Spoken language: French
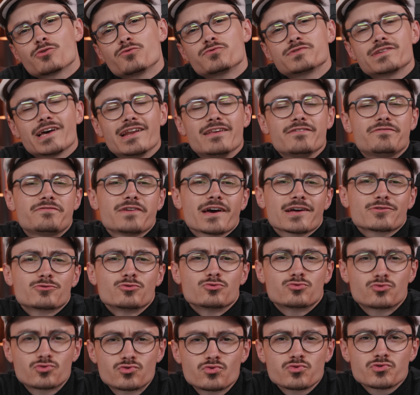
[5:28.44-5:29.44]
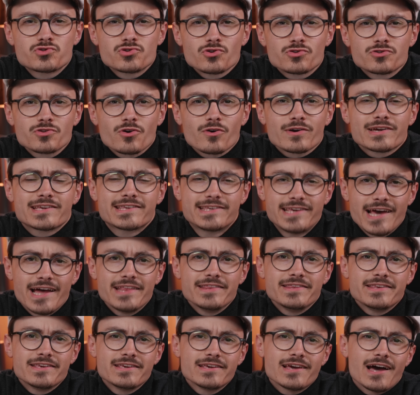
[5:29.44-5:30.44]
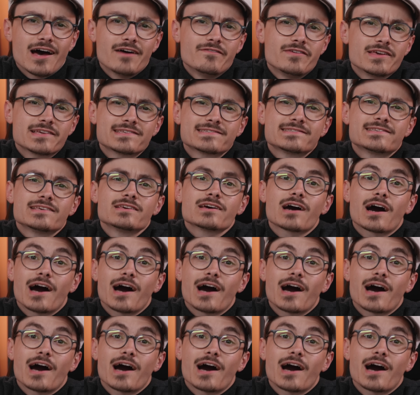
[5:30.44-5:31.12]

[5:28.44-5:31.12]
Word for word: que vous allez faire de tout ce temps gagné avec ces